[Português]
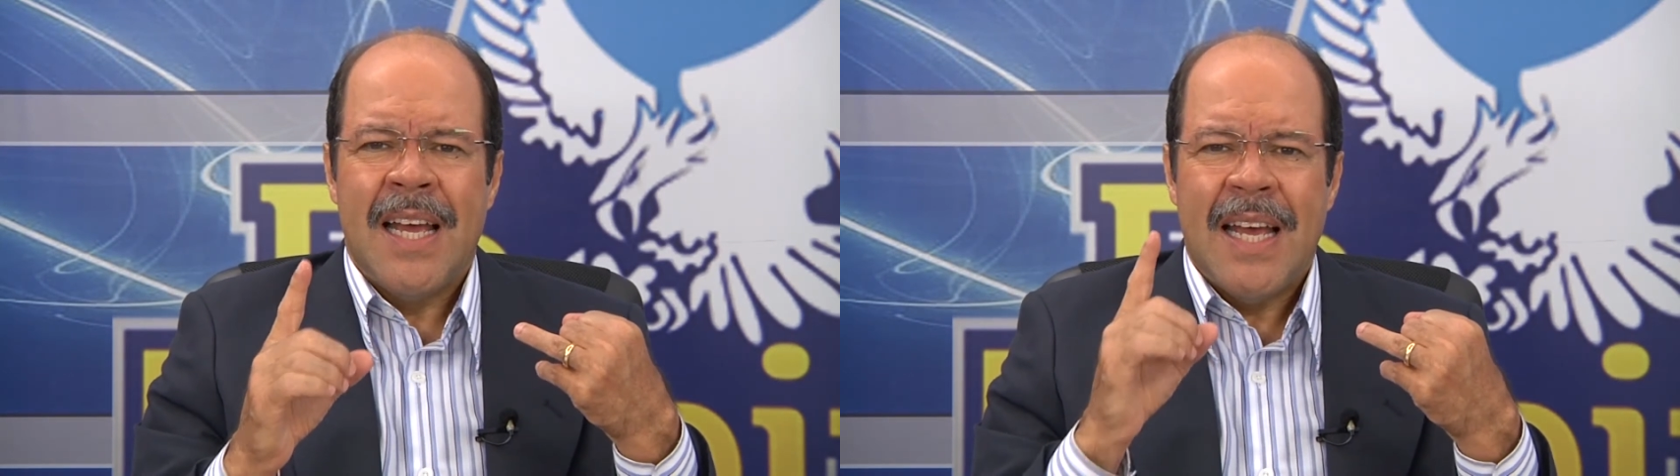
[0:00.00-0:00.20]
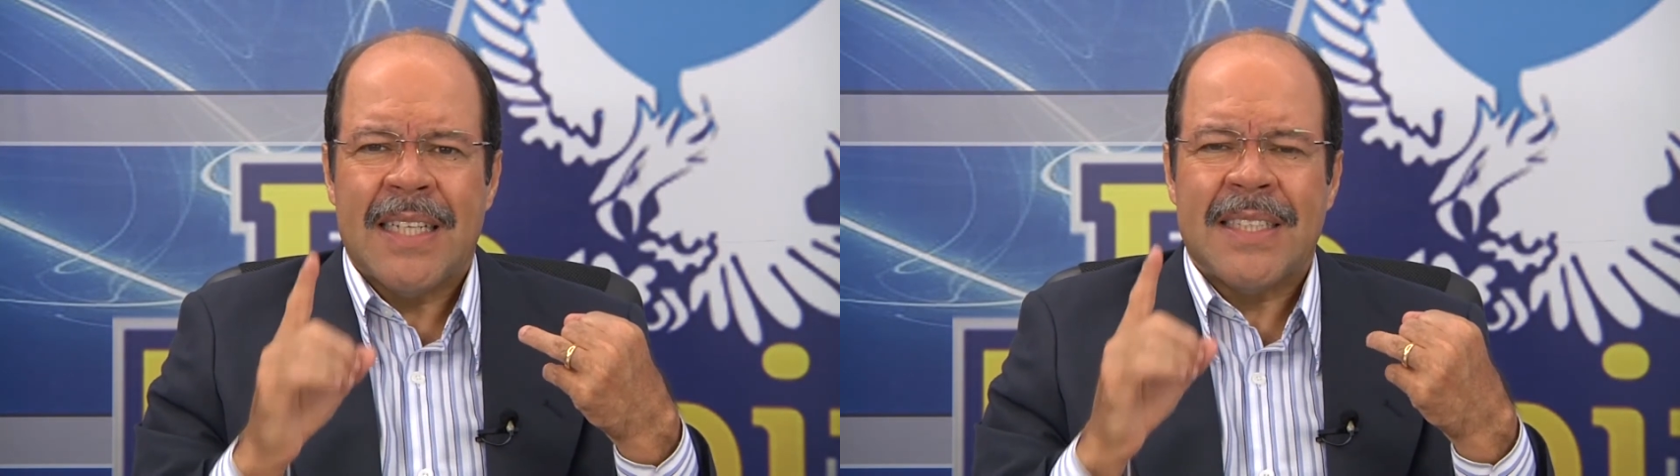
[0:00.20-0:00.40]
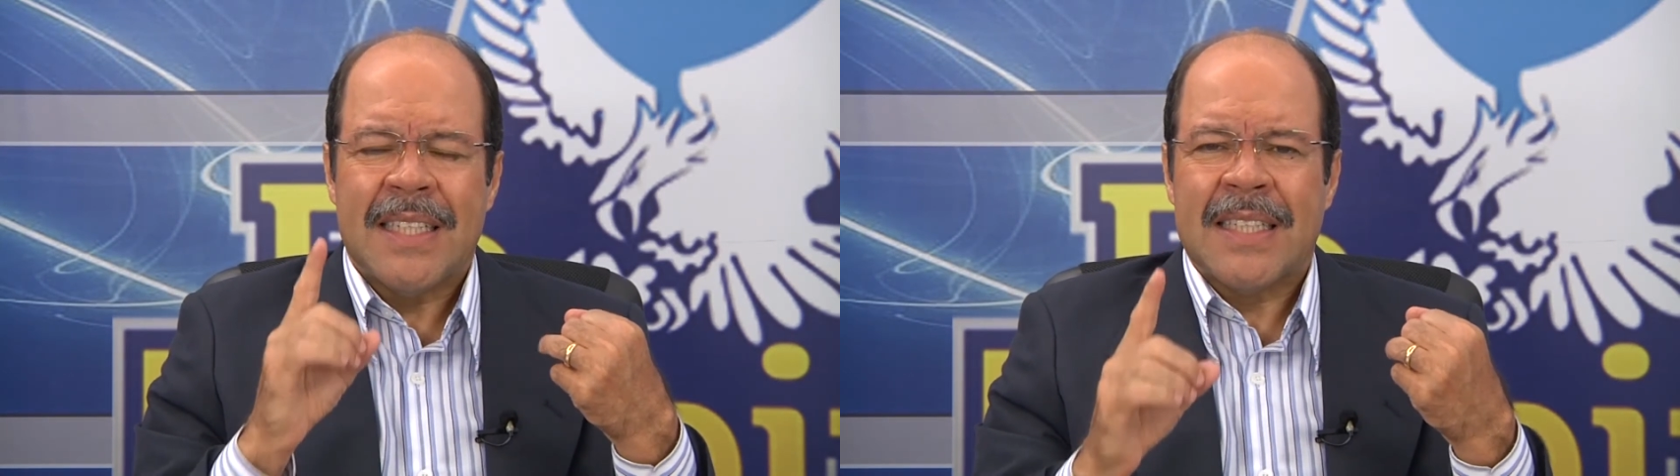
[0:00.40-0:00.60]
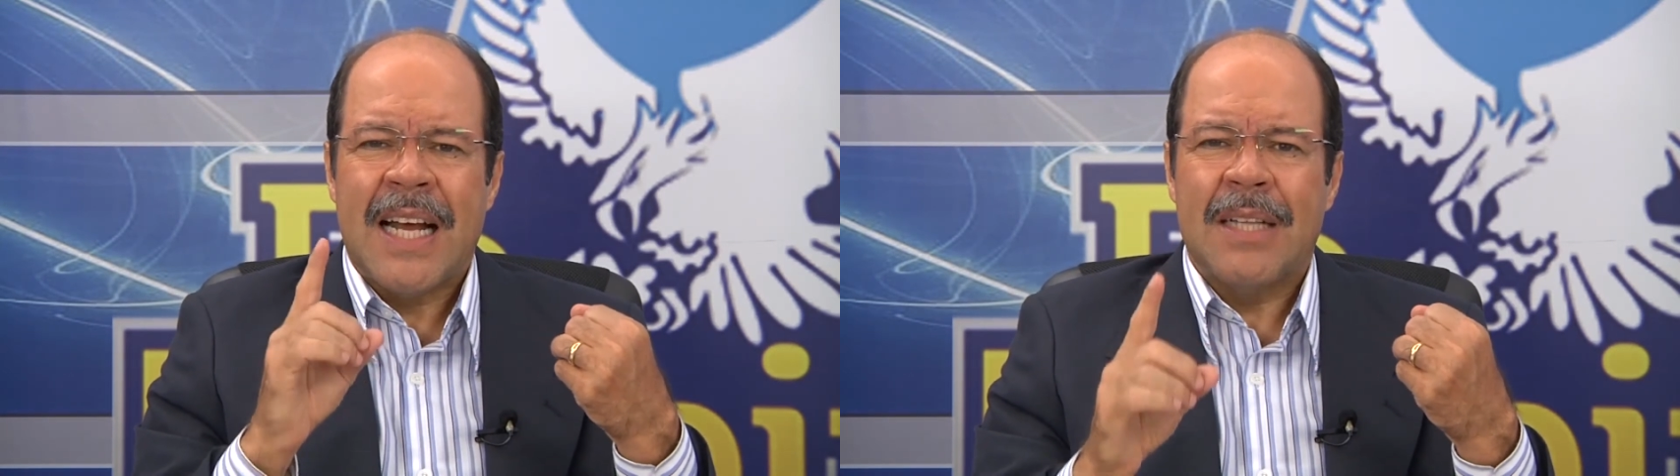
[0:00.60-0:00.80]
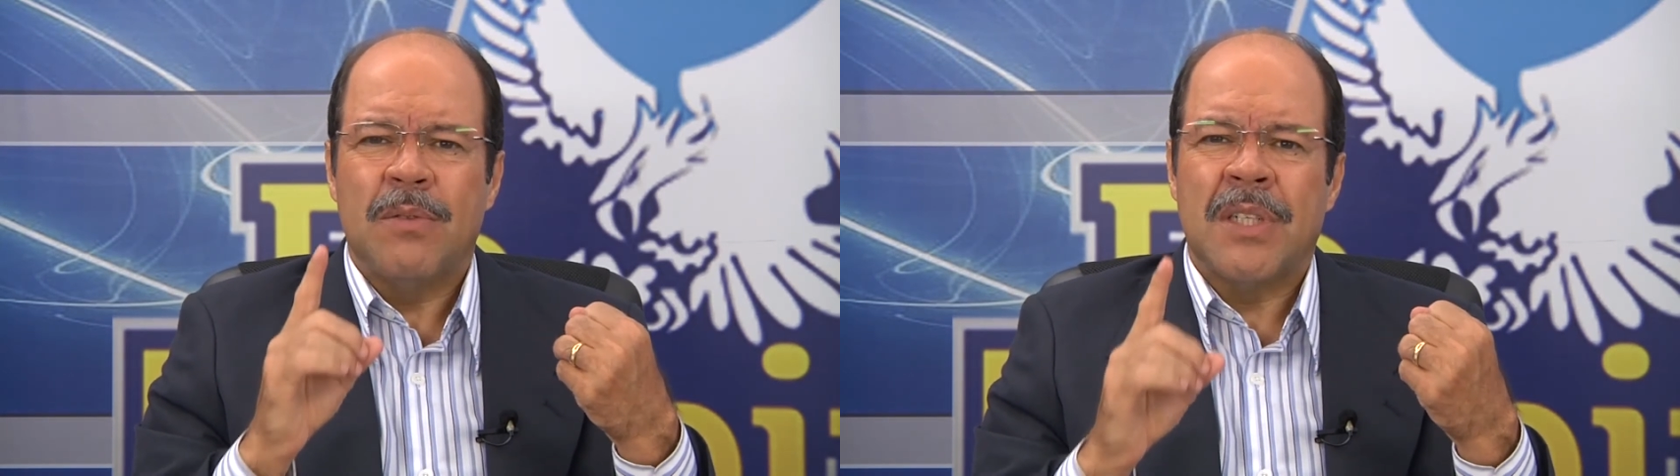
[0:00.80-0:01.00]
é
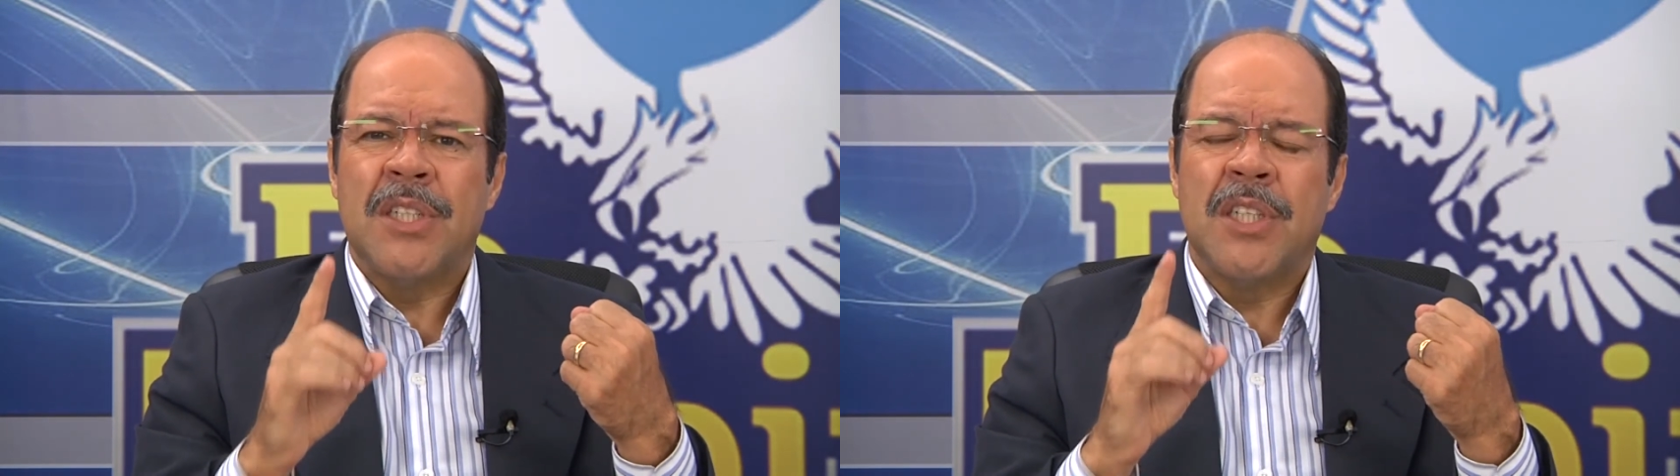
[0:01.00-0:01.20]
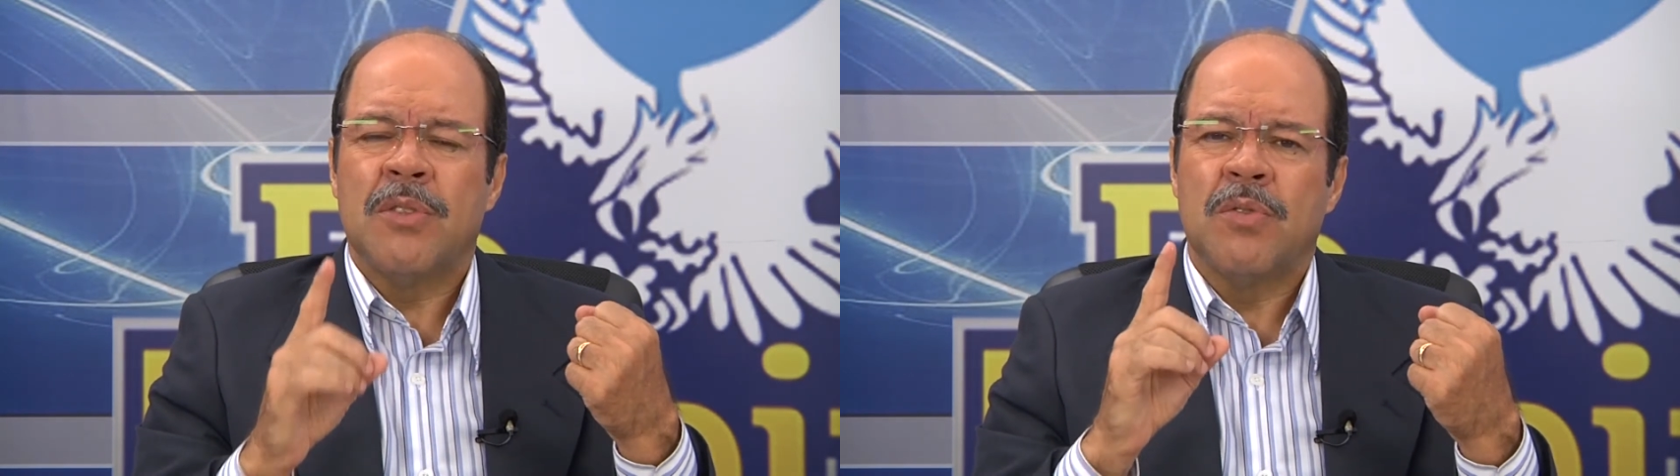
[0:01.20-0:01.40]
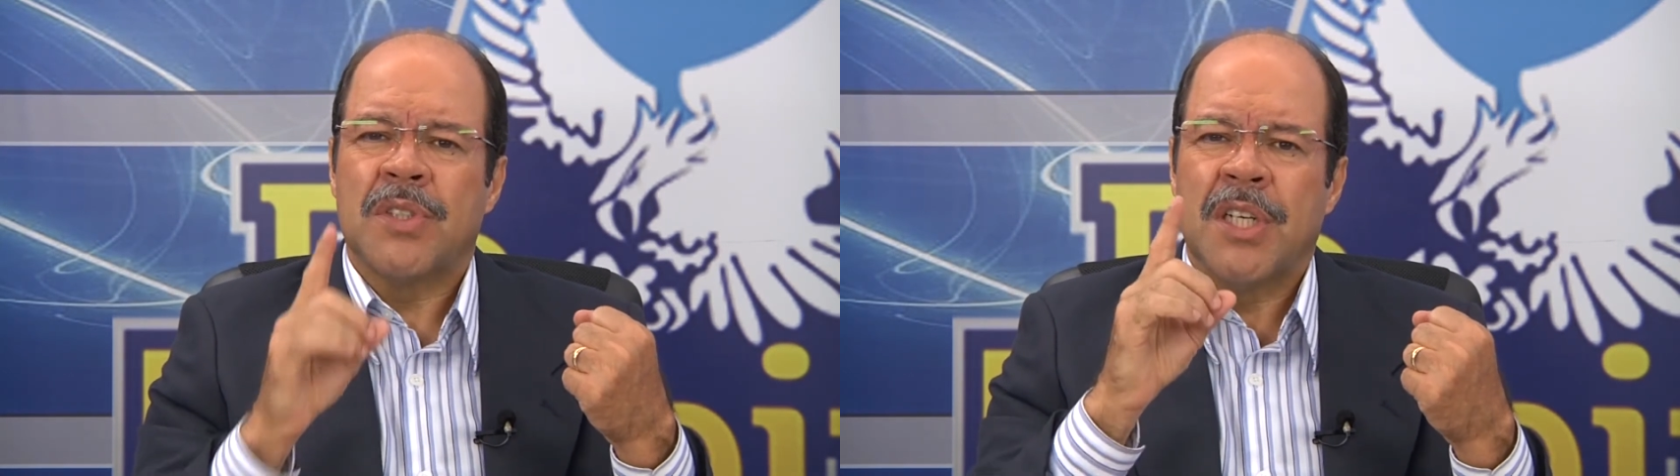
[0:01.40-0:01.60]
citado que Jesus